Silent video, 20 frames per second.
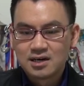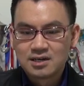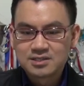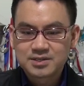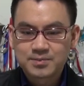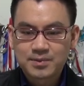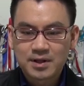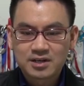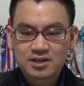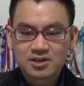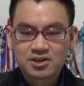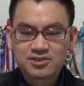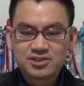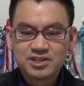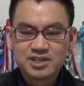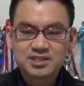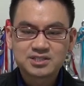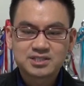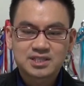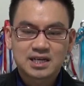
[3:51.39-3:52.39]
สำหรับ e a r n
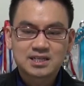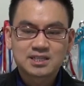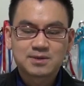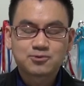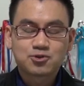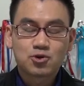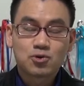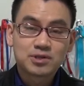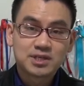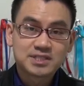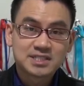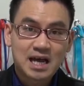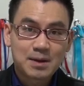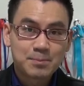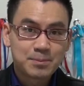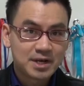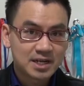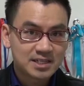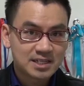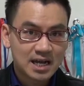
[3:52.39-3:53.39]
i n g ็การเติบโตใน
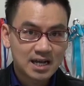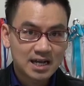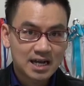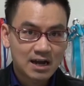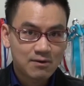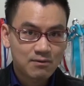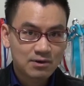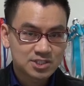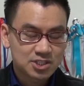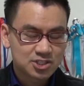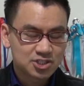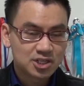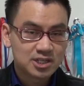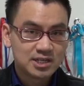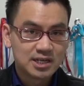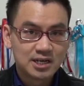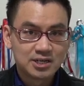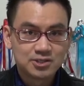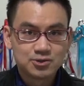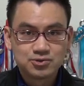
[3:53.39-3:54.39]
3ปีข้างหน้าคาดว่าจะเฉ
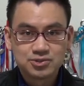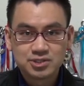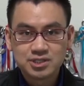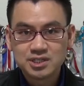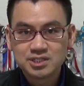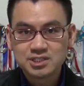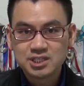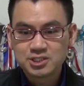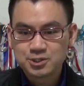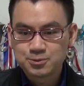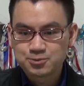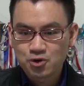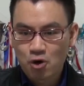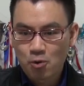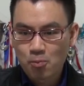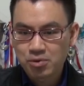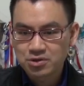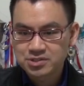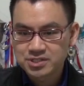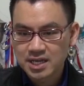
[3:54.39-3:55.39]
ลี่ยอยู่ที่
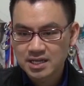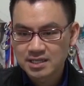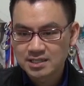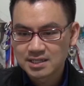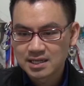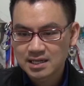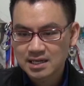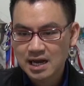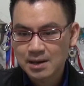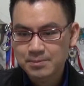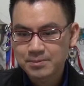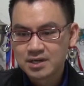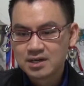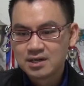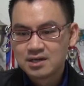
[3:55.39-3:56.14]
22%นะครับ